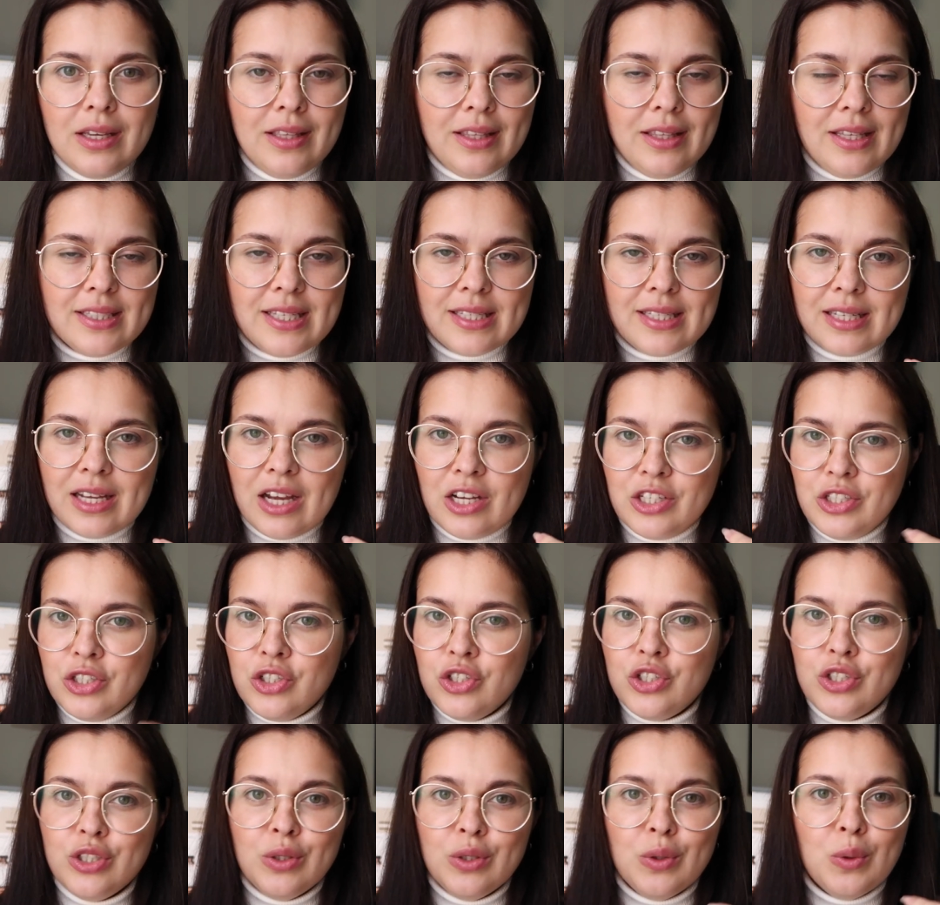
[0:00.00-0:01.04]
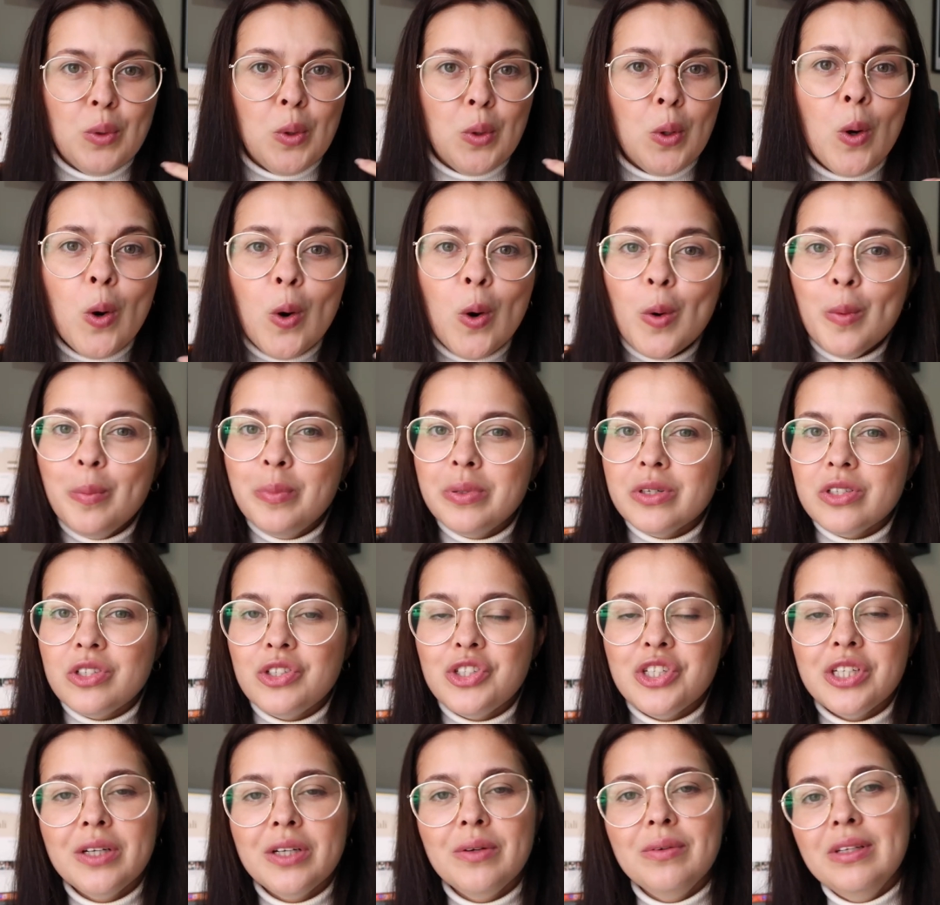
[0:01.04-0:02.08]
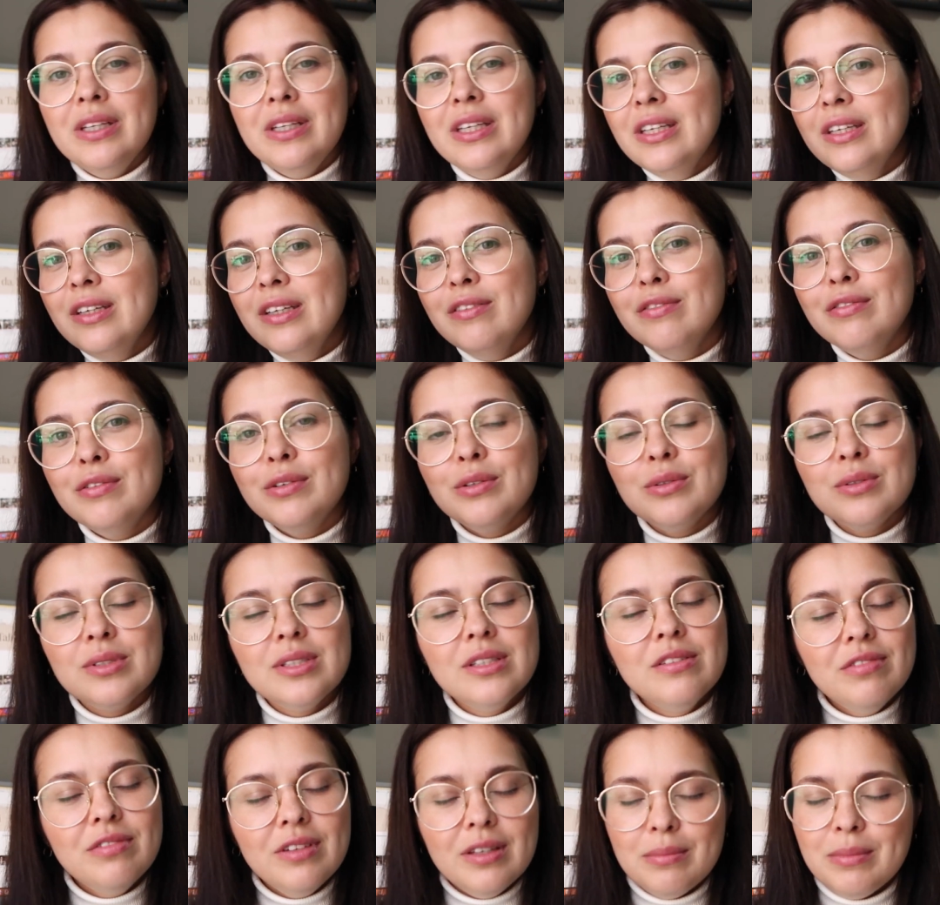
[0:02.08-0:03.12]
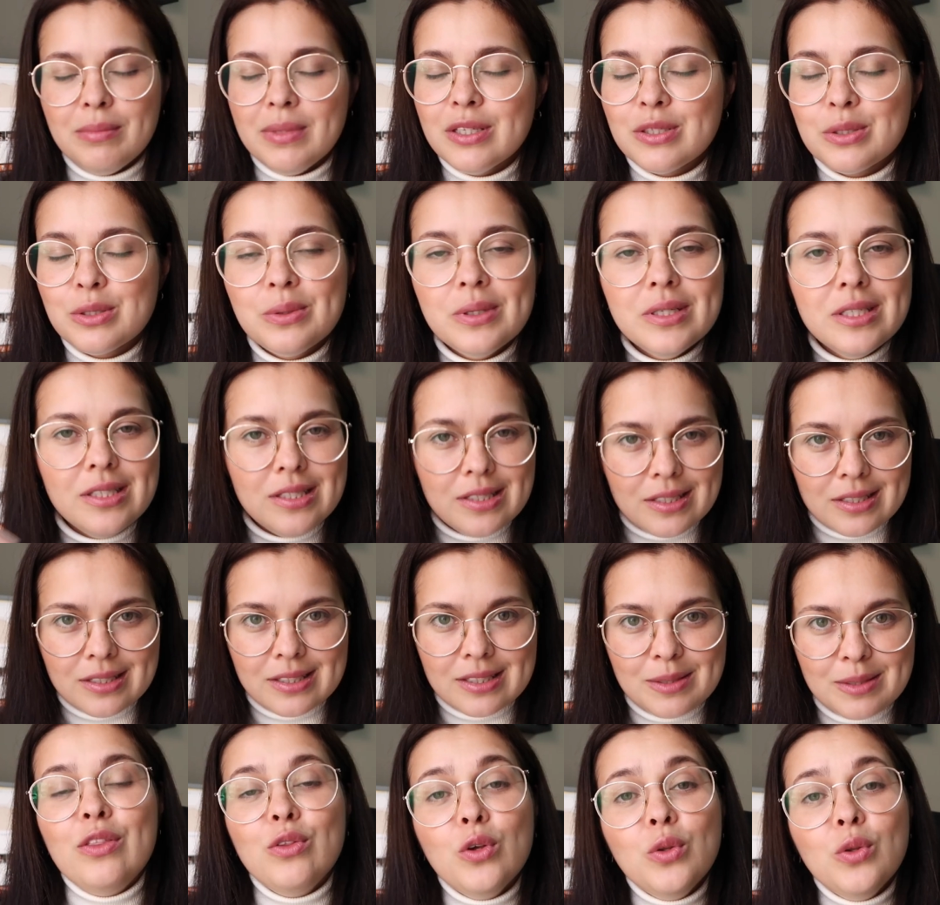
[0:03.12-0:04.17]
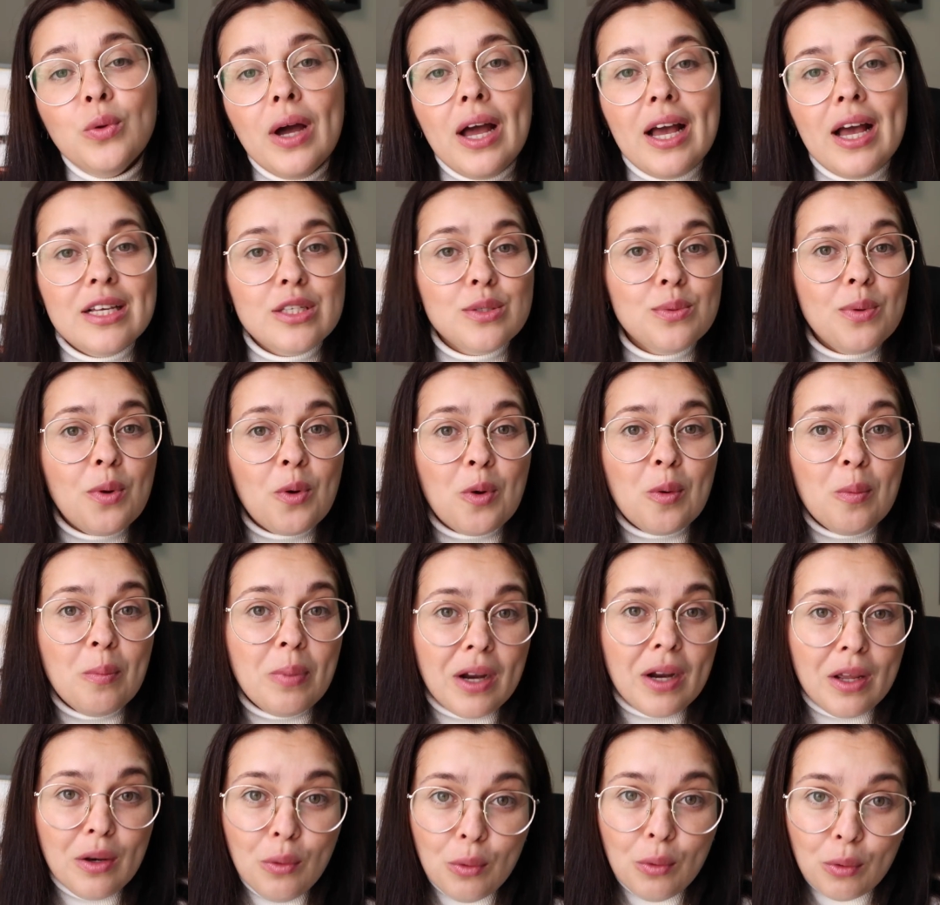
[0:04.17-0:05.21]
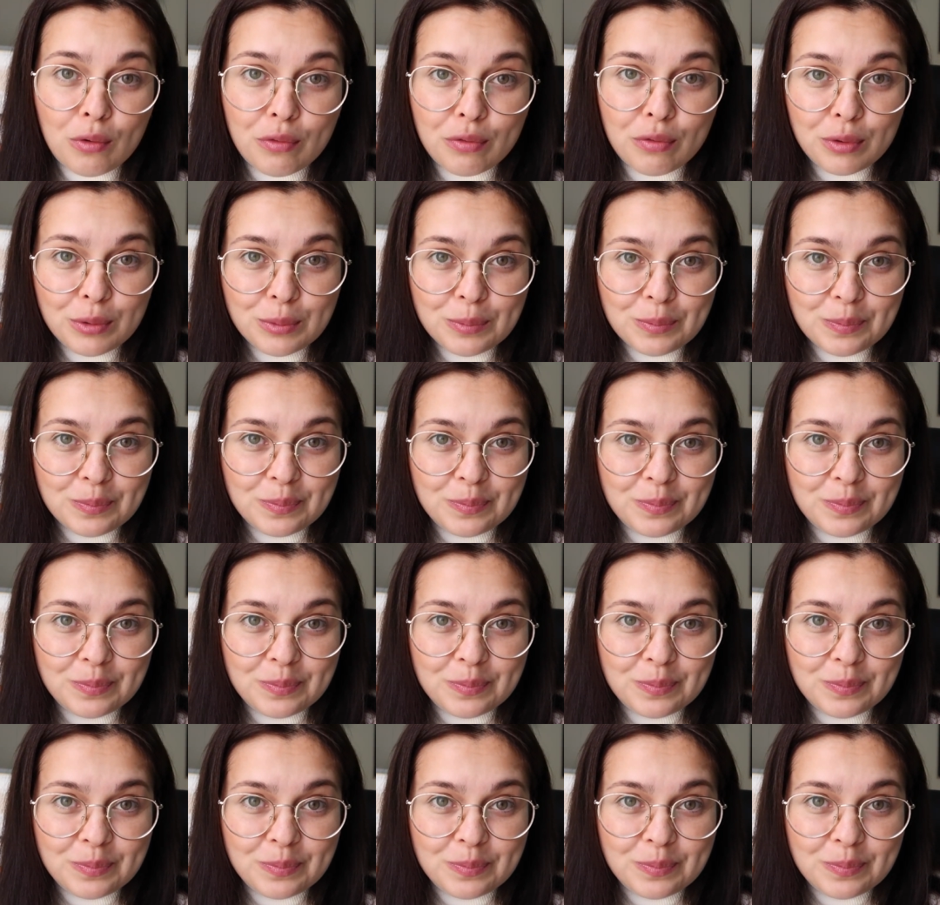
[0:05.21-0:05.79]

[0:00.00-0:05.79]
Nessas caixas tinham roupas, tinham livros, enfim, minhas coisinhas. Todo o resto eu comprei novo,